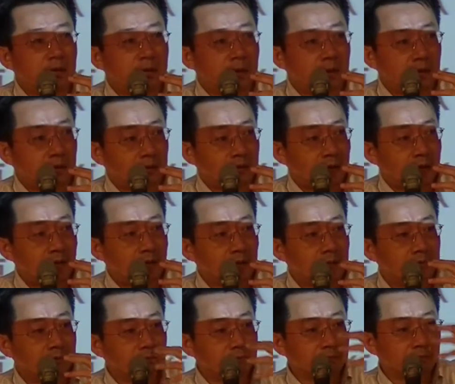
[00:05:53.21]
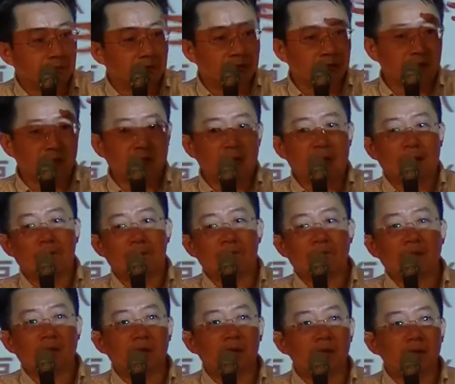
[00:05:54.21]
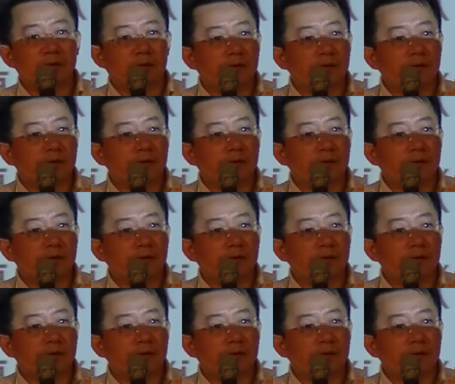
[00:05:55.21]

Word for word: 呃台湾历史以来第